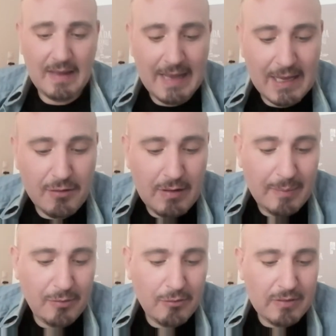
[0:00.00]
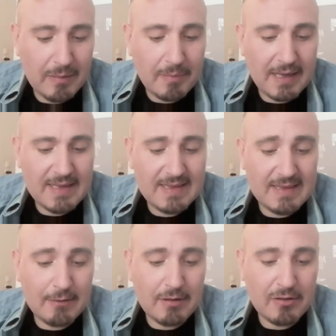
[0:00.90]
avec de l'absolu d'ambrette
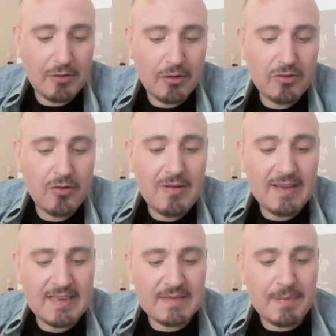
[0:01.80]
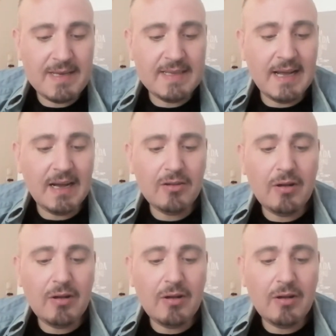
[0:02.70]
d'Équateur, de l'iris pallida,